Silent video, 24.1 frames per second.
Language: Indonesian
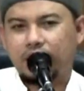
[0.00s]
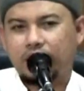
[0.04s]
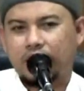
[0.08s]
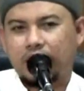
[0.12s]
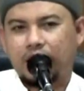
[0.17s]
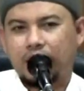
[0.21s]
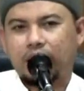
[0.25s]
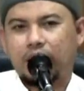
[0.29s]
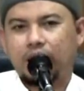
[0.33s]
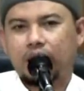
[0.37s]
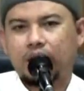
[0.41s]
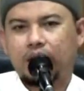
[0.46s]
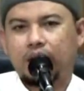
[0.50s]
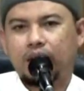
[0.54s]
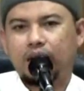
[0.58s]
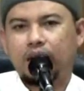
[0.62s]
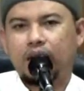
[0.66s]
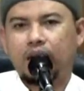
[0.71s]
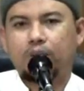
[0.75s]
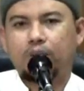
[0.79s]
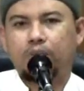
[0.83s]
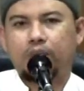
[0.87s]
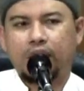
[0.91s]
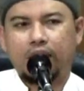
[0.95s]
karena di
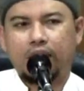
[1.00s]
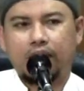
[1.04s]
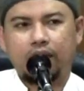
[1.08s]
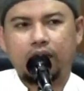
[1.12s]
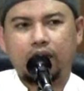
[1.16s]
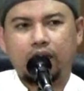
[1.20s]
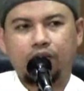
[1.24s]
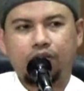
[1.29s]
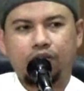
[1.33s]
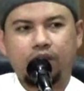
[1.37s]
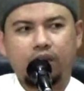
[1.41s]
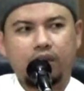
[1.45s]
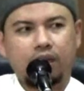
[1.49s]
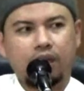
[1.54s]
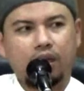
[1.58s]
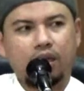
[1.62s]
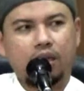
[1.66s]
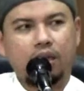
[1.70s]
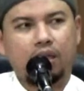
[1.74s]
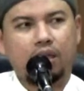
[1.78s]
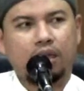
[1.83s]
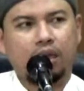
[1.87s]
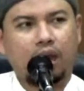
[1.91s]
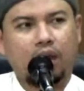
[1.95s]
dalam kaidah
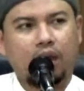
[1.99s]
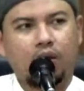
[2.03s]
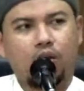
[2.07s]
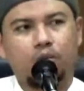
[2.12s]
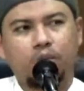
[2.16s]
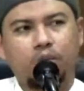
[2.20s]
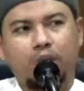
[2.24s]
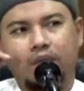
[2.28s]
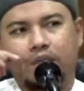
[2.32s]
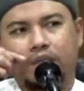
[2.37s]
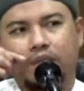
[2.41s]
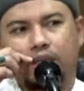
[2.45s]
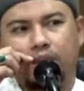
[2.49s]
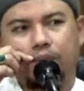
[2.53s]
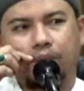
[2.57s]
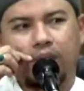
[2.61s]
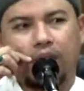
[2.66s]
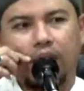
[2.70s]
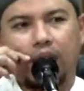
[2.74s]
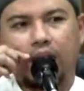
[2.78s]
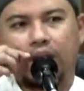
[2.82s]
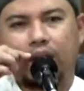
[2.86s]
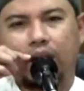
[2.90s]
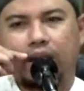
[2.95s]
fikih kalau masih
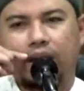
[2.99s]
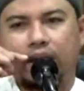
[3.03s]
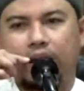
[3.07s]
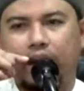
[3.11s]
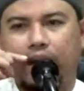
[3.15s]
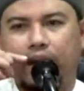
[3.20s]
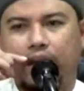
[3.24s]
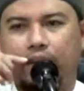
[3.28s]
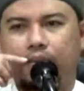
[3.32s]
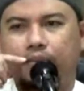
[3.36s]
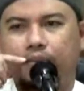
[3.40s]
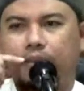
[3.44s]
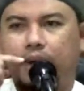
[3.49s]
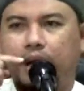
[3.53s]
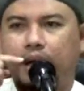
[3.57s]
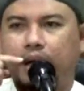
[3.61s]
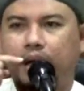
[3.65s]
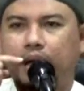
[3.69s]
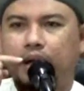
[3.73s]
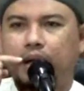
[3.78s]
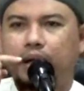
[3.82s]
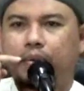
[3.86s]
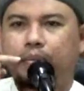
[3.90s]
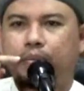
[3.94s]
berada di dalam
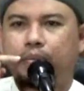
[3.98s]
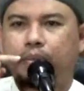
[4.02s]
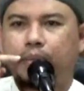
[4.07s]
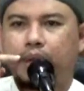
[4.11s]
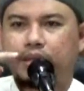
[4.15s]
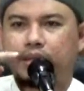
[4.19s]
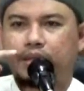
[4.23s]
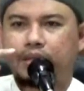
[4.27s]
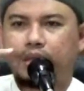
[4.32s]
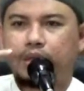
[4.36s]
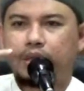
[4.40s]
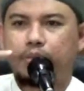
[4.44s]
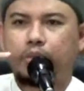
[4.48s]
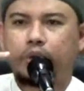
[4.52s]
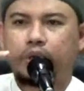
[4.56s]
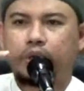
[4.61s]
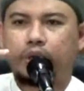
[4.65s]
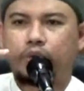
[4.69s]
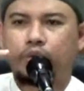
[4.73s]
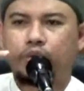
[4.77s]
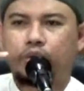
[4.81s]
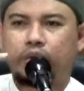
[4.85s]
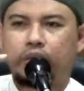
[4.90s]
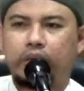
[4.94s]
maka masih
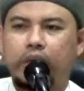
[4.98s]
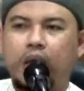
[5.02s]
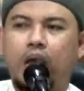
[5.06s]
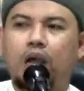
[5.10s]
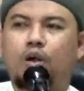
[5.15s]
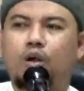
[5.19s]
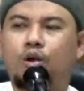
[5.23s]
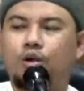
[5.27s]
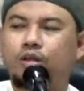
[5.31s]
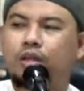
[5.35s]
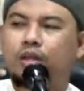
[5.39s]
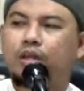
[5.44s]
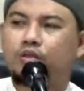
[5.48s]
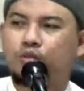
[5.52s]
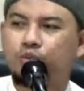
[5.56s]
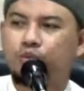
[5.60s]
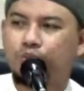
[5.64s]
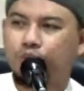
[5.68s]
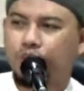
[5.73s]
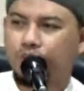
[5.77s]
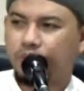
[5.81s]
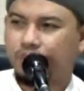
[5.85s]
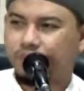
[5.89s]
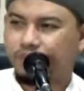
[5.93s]
mengikuti anggota
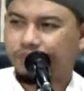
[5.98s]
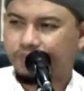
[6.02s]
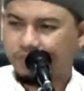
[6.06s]
tubuh.